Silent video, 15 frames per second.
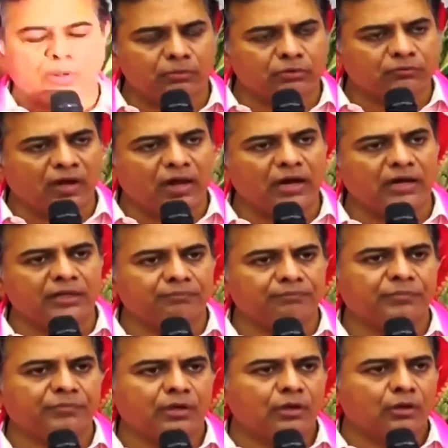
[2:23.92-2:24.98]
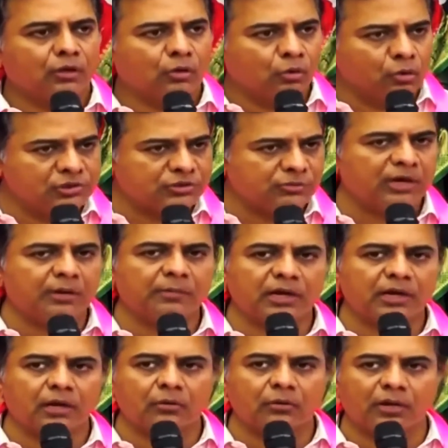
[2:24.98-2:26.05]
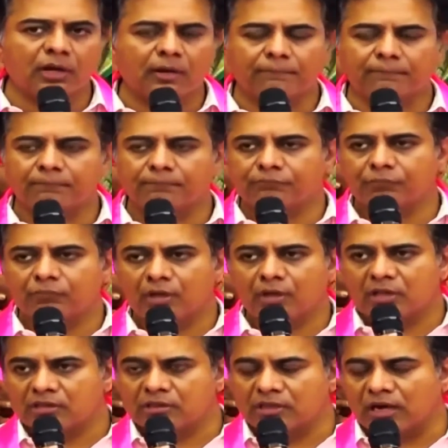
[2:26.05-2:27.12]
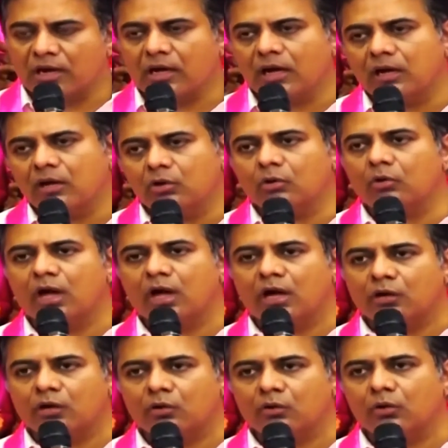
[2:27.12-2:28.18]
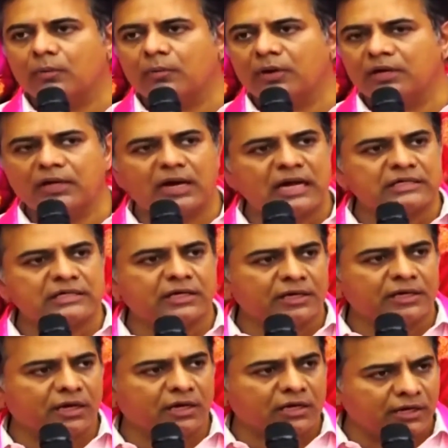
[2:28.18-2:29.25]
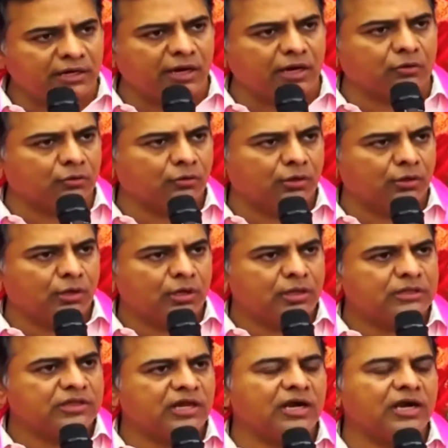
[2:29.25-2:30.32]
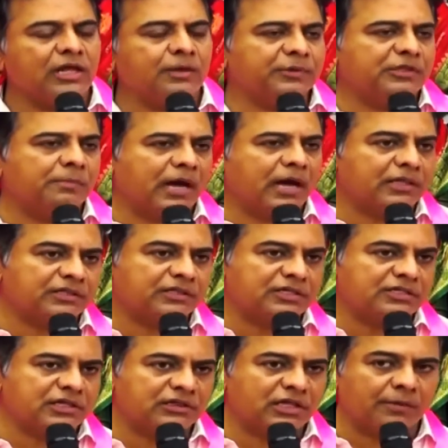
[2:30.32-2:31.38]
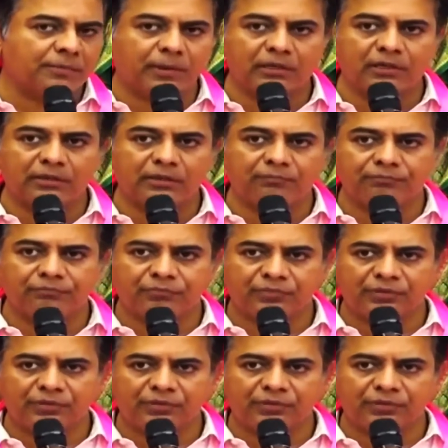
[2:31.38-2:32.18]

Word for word: ప్రభుత్వాలని కూల్చివేయడమే కాకుండా తెలంగాణలో కూడా క్రూరమైన రాజకీయ క్రీడకు తెరలేపింది భారతీయ జనతా పార్టీ